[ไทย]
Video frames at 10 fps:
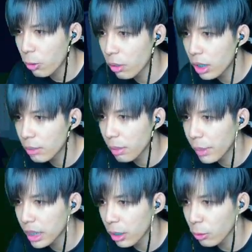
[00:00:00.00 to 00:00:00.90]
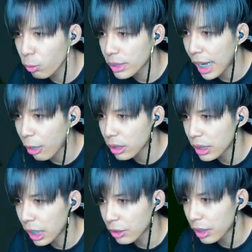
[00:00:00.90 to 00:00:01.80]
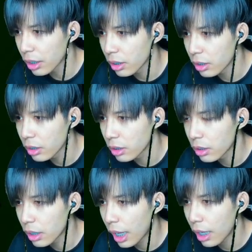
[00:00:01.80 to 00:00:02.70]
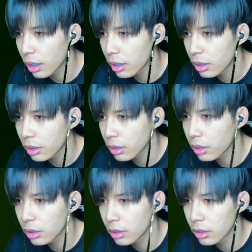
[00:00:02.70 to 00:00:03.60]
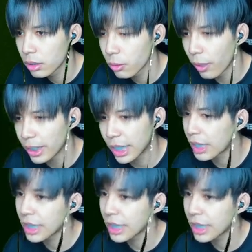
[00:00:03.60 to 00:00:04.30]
เอ้ยมึงไม่เห็นหรอเขาลูกผู้ชายเขาหนึ่งหนึ่งกันนี่ฮะโหไอ้นี่ก็หนี